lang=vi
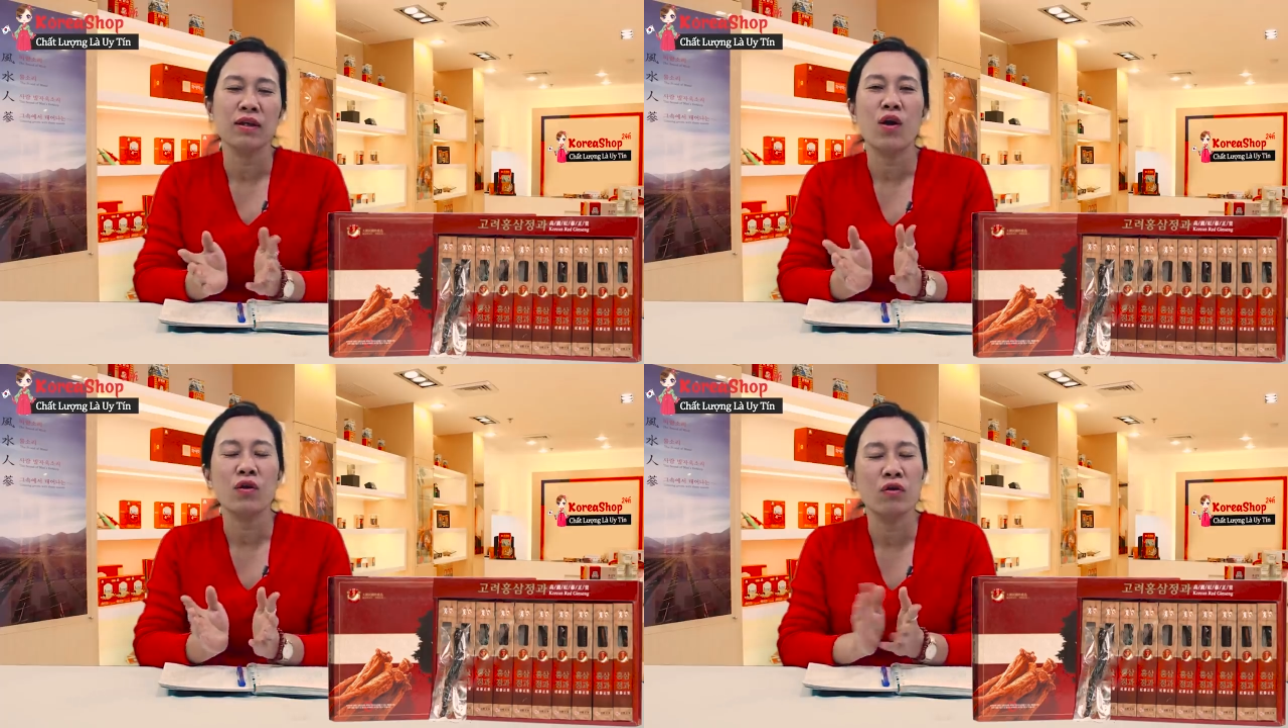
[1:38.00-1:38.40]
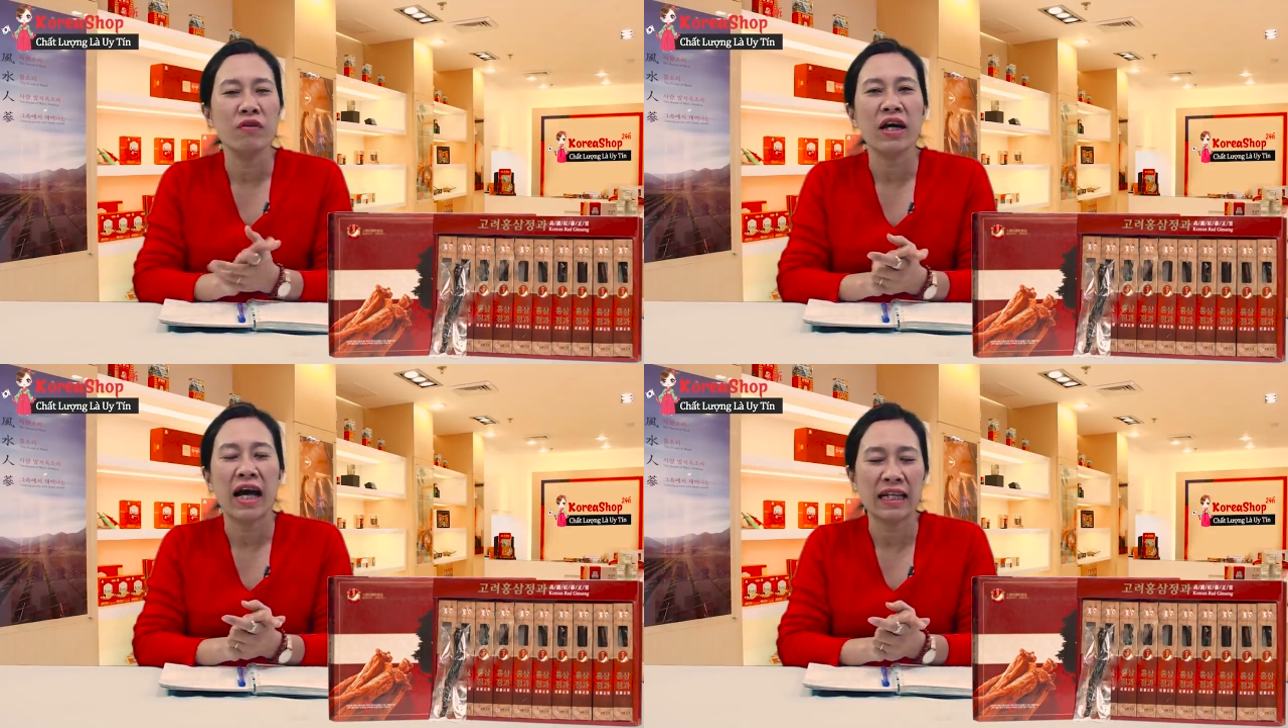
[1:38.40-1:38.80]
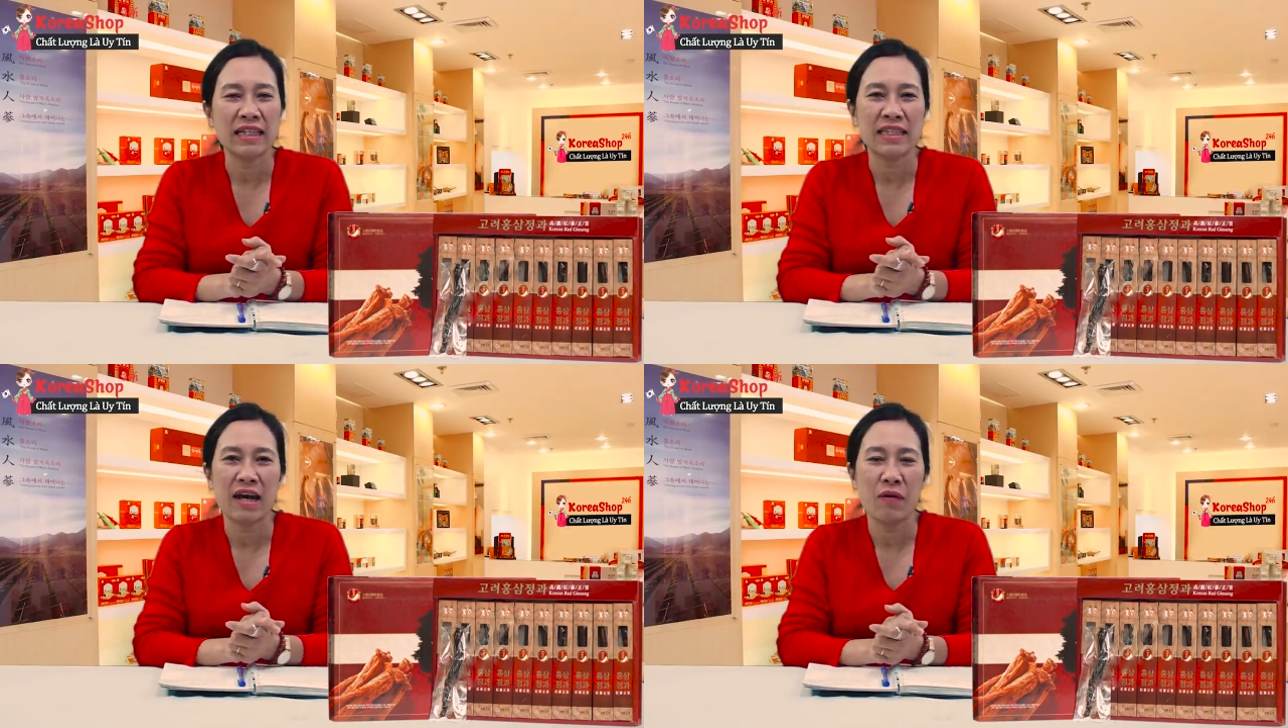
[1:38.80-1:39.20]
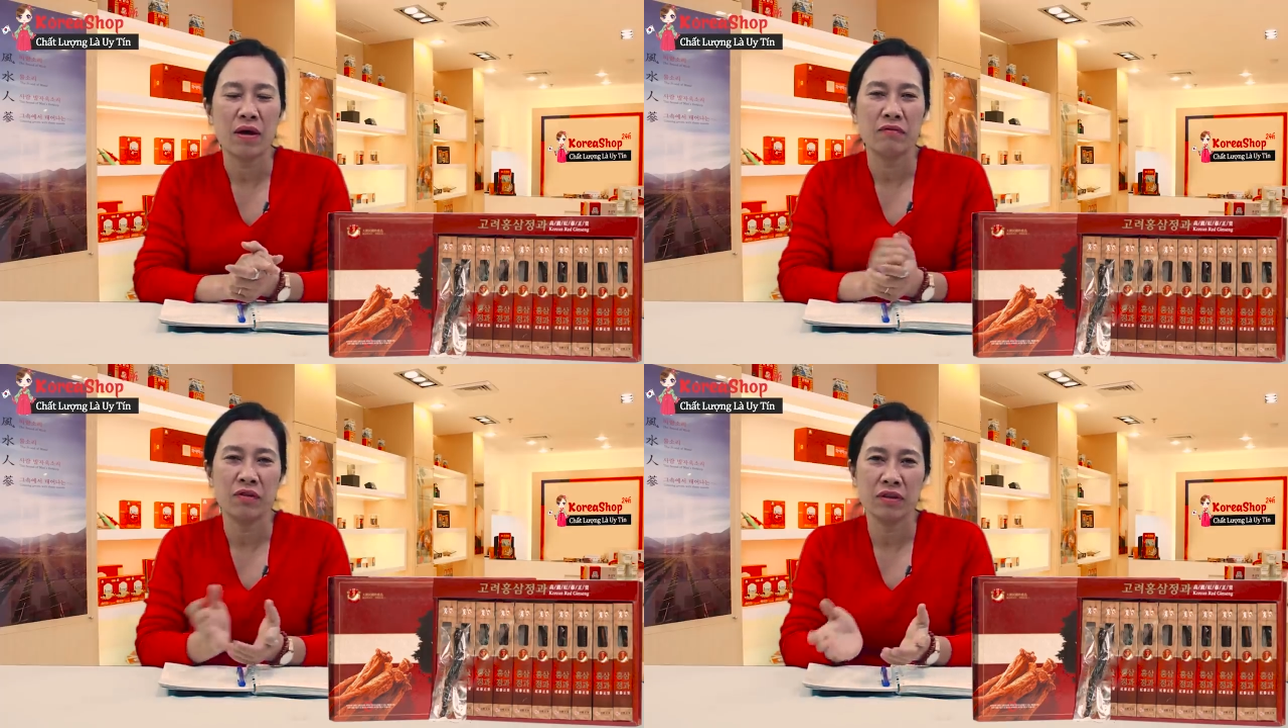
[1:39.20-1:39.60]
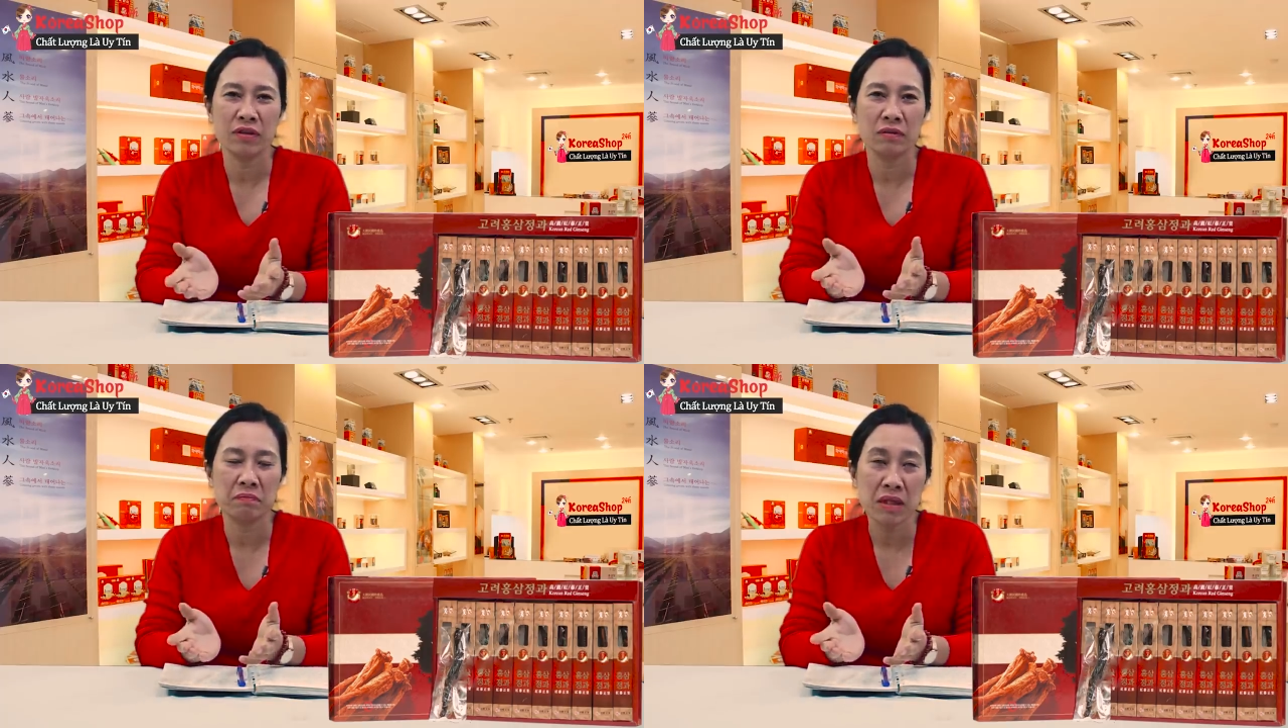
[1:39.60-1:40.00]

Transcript: Thế còn đối với các anh thì sao ạ? Vâng,